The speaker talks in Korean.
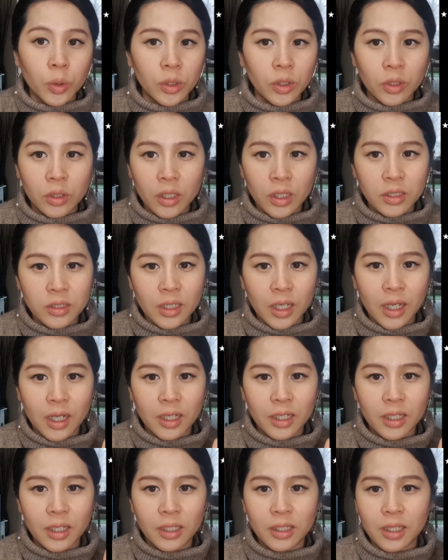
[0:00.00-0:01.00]
이렇게 해서
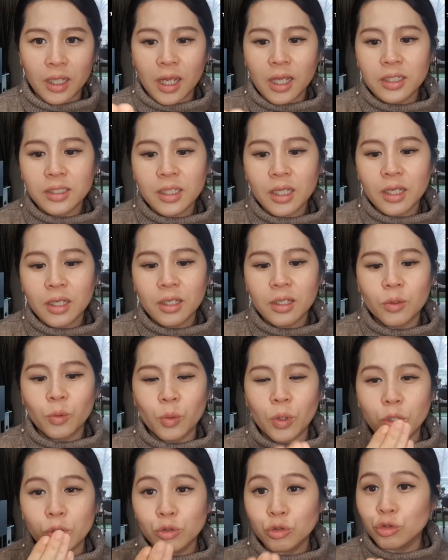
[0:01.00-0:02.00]
아이한테 항상
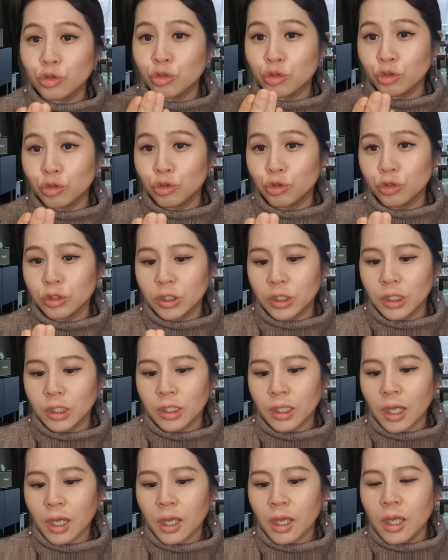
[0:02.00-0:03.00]
외울 수
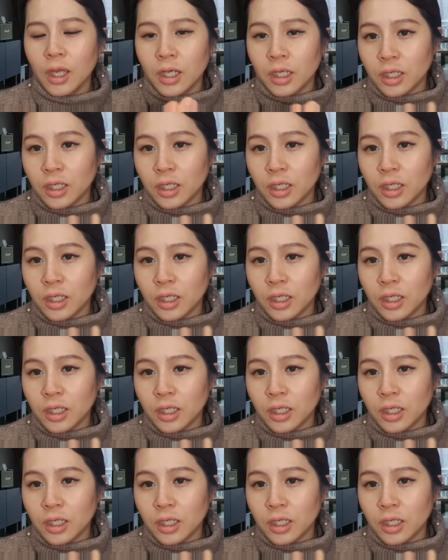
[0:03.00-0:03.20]
있게